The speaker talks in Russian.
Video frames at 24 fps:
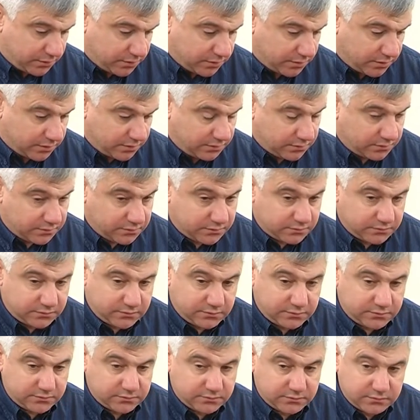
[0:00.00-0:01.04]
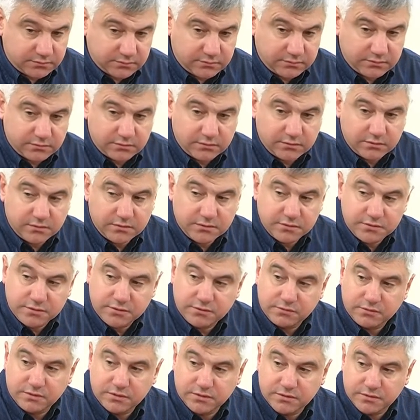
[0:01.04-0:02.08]
Кировского района.
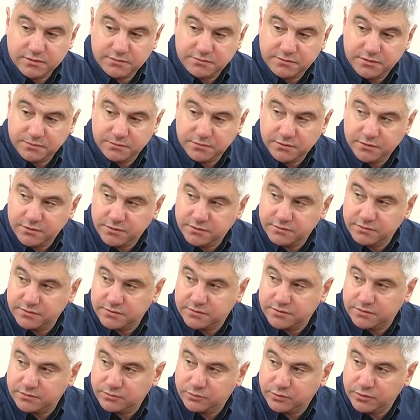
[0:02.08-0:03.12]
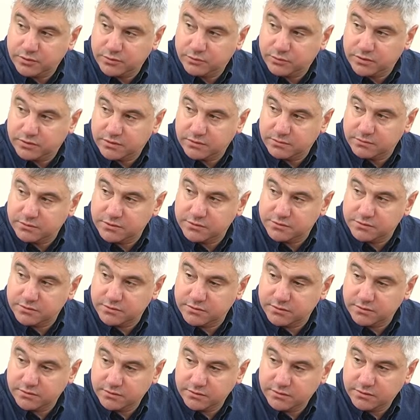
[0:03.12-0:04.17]
Ситуация всем известна. Перепад небольшой.